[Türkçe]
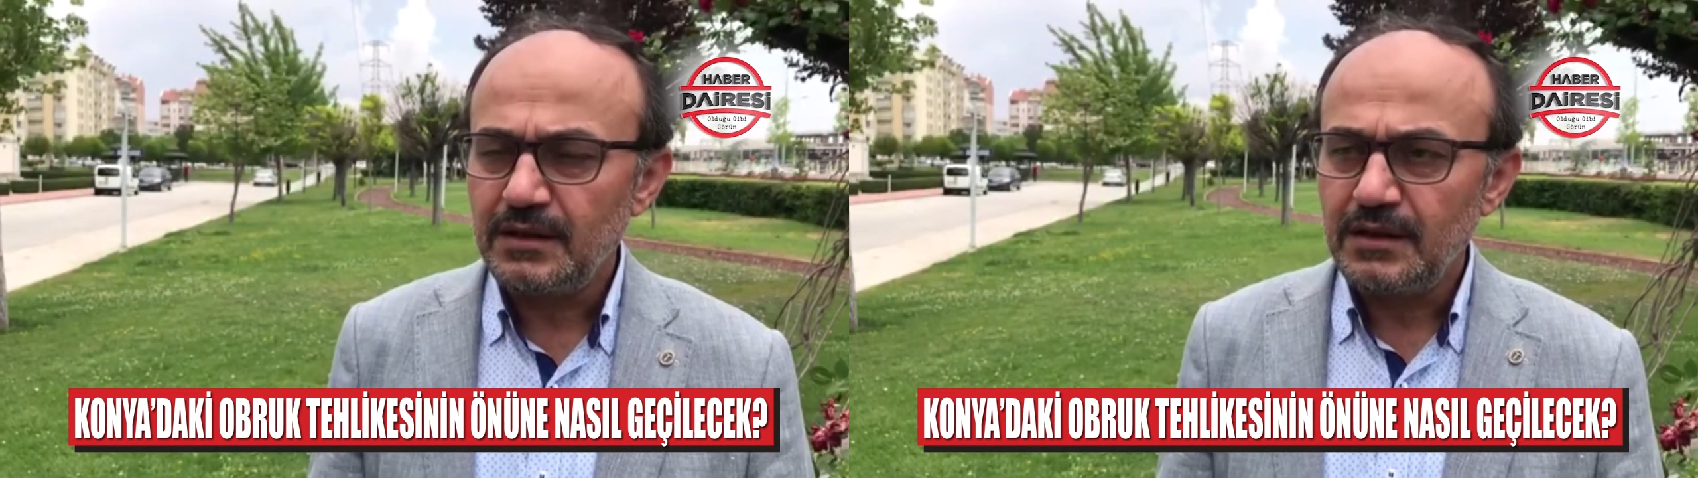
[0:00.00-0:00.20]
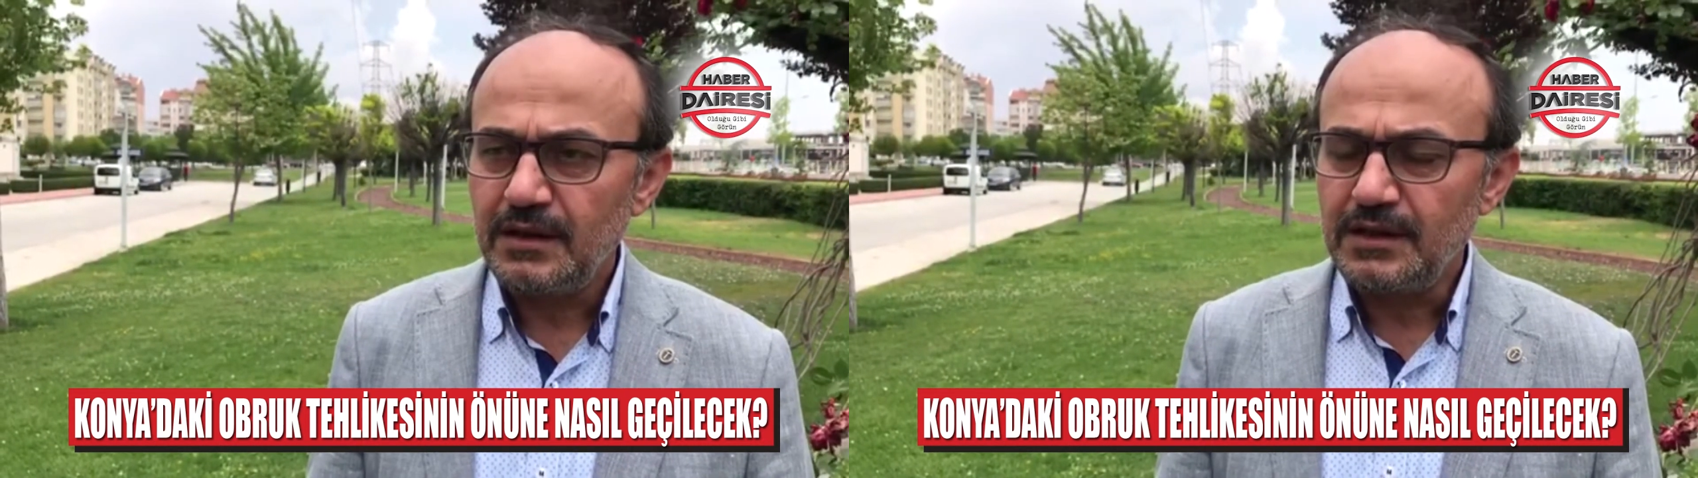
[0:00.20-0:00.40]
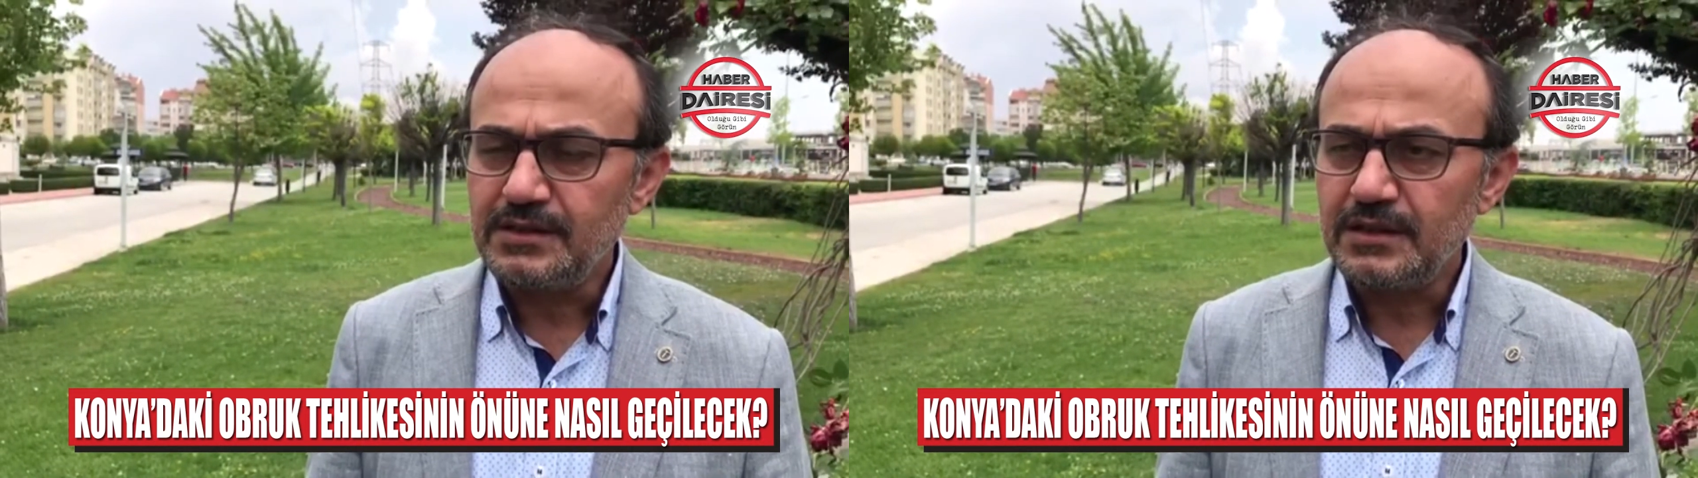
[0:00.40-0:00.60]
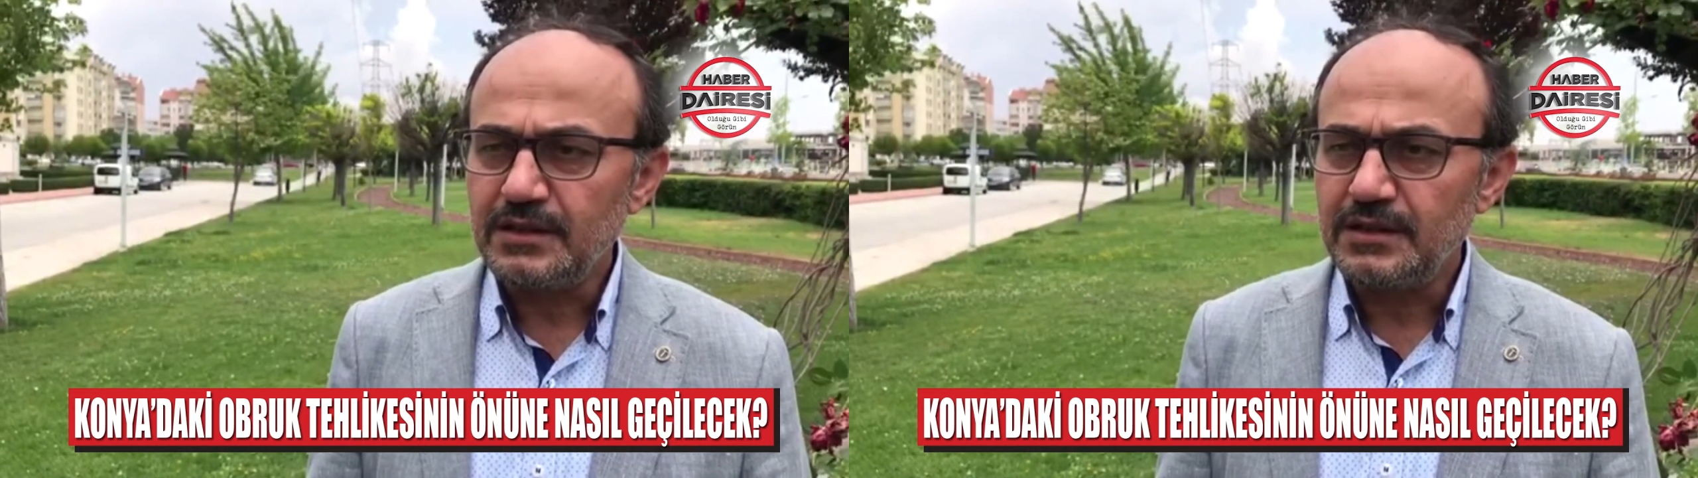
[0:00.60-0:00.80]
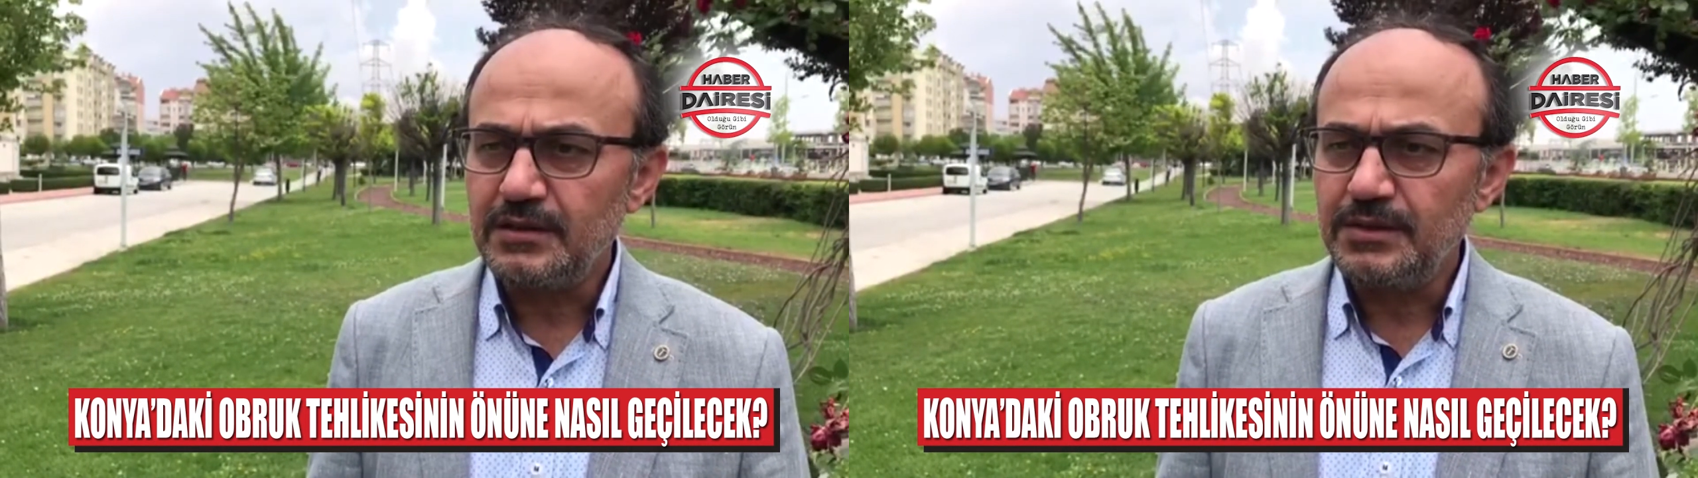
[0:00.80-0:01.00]
Ancak
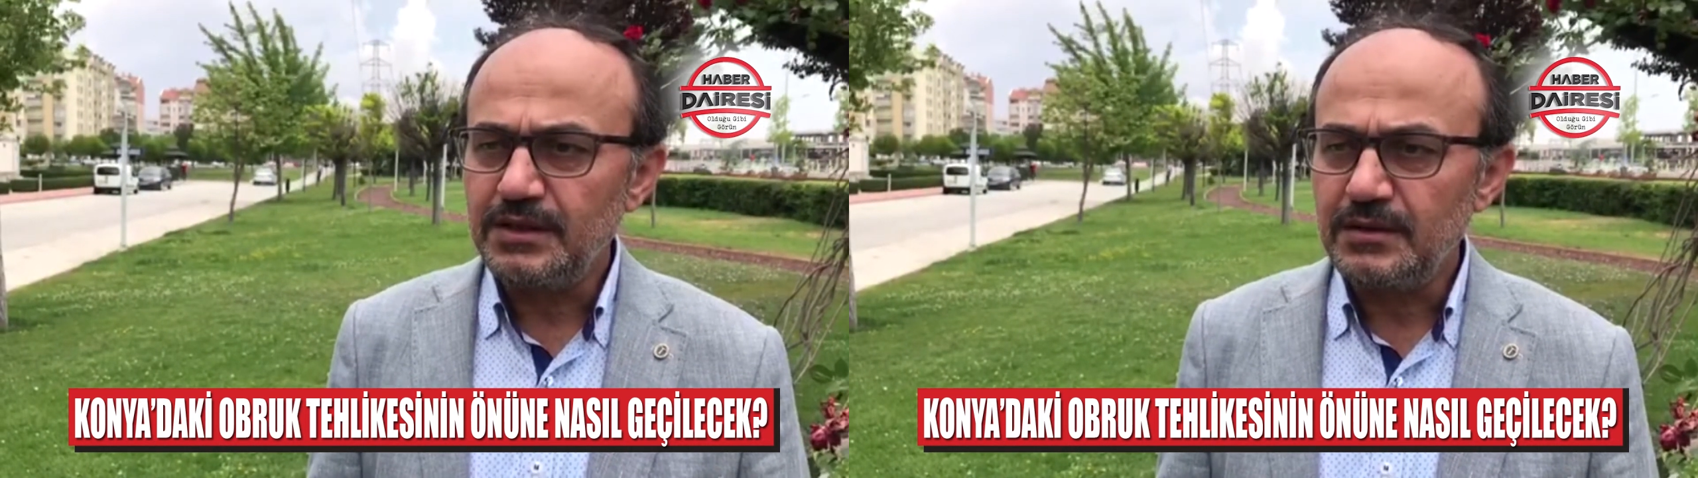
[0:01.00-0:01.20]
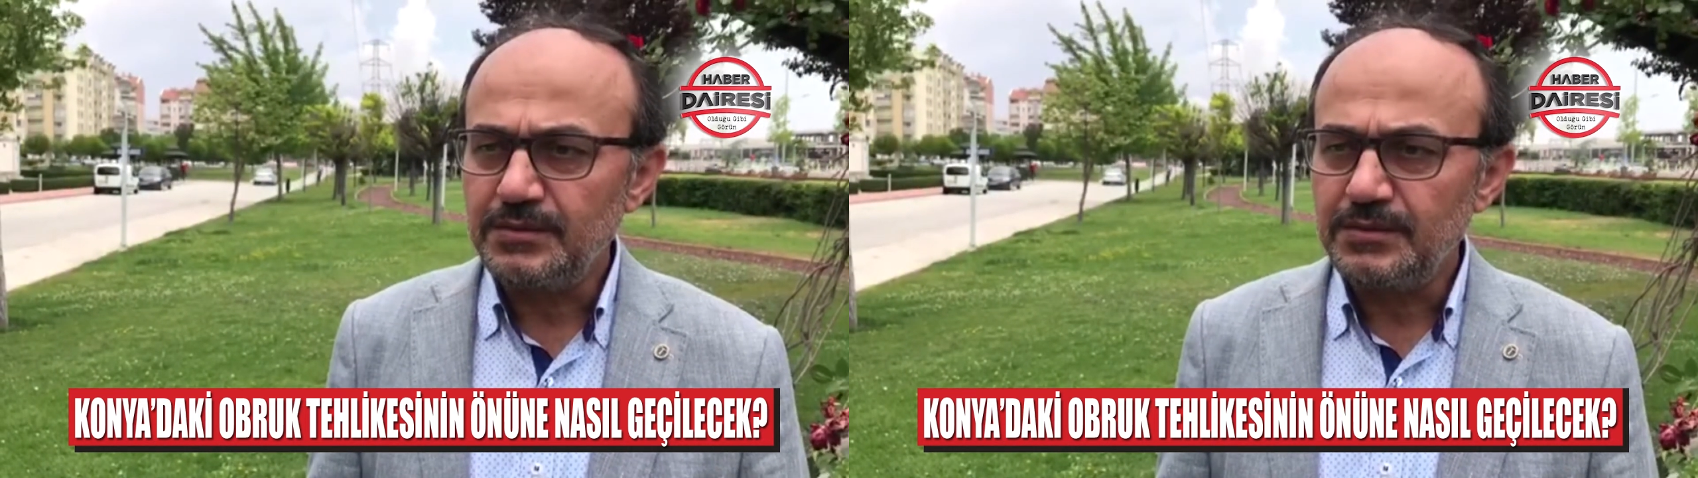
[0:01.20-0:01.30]
2020